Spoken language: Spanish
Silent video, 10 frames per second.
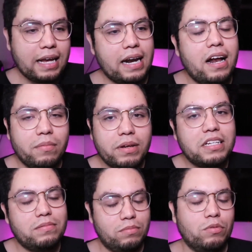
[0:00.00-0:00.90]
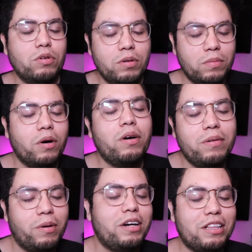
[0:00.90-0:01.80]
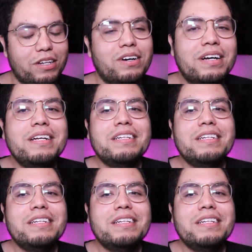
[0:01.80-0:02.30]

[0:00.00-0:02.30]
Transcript: Créanme, es muy, muy bonito